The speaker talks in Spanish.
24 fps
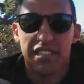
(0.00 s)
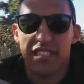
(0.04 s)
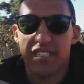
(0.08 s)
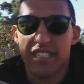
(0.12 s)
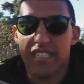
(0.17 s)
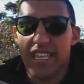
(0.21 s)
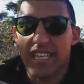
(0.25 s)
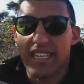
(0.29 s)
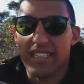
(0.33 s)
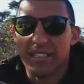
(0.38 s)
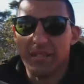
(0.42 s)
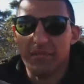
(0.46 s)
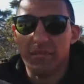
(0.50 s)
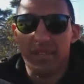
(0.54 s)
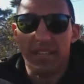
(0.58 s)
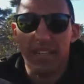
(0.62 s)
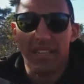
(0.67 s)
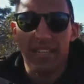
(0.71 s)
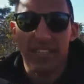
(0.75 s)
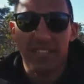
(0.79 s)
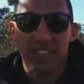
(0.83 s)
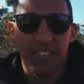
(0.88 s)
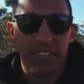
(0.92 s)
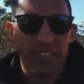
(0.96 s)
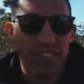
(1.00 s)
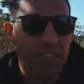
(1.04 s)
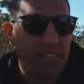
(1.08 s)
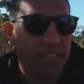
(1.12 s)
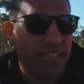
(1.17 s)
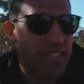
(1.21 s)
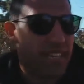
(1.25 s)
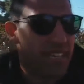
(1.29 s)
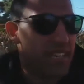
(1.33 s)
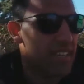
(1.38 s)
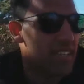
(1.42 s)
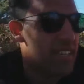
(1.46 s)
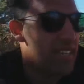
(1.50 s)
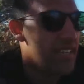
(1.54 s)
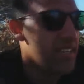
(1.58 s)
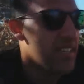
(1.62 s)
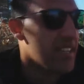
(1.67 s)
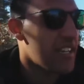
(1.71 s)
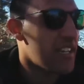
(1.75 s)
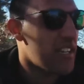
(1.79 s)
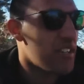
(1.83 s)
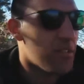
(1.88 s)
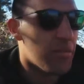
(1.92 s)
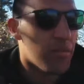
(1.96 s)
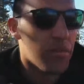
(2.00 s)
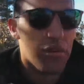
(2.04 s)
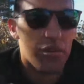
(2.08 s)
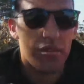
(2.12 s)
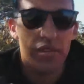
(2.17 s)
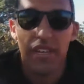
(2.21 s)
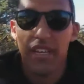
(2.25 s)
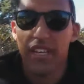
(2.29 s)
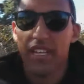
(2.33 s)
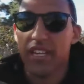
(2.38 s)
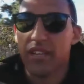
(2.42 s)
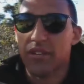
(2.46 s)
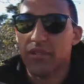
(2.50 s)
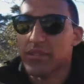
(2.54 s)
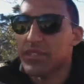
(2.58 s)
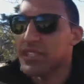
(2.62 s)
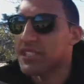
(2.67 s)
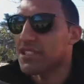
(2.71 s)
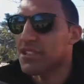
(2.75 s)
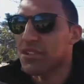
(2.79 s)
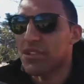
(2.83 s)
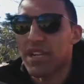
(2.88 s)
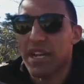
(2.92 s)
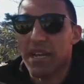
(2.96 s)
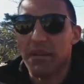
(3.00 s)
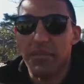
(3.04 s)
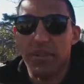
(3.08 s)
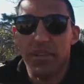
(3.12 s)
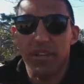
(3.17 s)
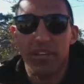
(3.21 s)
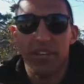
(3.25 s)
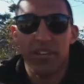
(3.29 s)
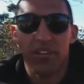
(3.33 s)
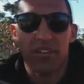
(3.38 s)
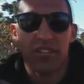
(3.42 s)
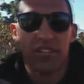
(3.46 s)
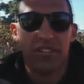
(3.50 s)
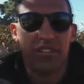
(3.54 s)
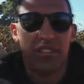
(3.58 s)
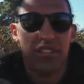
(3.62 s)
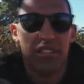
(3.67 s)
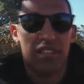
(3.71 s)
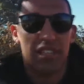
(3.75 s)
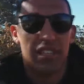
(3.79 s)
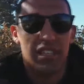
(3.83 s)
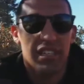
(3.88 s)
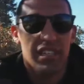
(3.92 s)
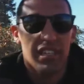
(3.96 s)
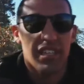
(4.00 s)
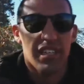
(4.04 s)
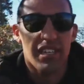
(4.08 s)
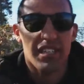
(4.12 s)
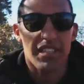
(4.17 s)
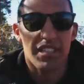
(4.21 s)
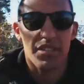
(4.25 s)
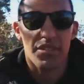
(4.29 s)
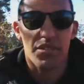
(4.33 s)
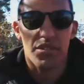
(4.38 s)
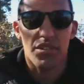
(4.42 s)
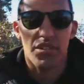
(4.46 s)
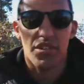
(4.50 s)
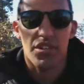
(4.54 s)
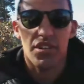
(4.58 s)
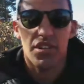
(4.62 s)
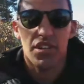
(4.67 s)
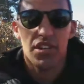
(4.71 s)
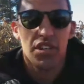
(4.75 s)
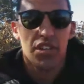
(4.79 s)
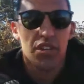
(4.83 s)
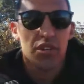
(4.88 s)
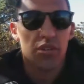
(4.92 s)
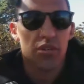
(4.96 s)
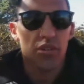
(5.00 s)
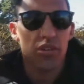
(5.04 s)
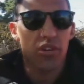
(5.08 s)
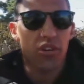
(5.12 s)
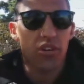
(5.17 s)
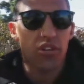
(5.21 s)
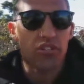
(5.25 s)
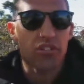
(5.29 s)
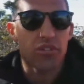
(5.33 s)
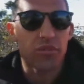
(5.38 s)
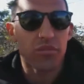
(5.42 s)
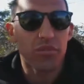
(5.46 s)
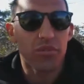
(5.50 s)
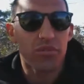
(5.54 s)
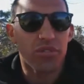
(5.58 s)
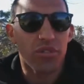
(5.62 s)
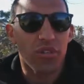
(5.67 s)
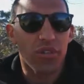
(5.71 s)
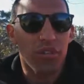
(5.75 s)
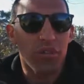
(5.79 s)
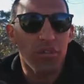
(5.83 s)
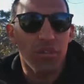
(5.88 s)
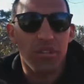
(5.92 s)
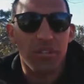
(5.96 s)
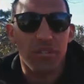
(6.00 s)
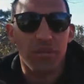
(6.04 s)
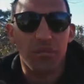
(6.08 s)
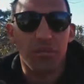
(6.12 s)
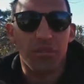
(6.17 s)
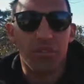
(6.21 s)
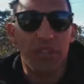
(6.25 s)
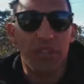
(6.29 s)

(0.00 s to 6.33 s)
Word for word: y nada, siempre agradecido, la verdad que qué lindo volver y juntarse con amigos y gente que uno, que uno conoce mucho del club desde hace